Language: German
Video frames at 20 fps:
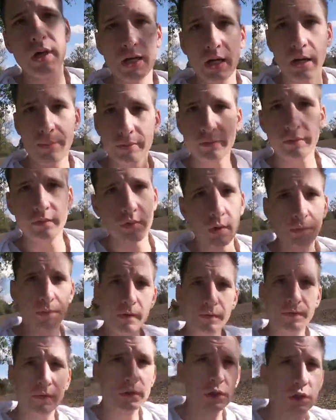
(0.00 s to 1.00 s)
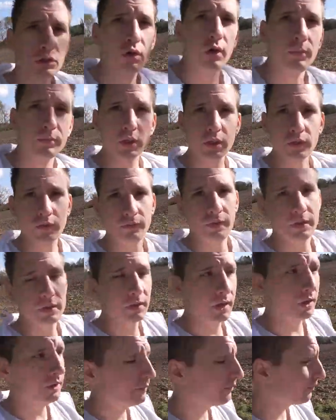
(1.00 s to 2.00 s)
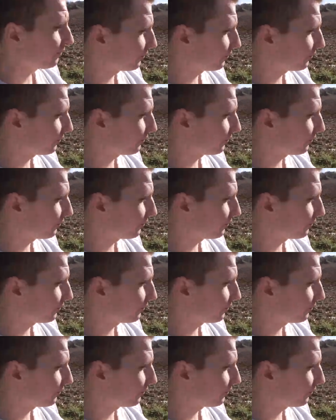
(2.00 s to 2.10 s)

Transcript: sagen, aber es ist auf jeden Fall stürmisches Wetter.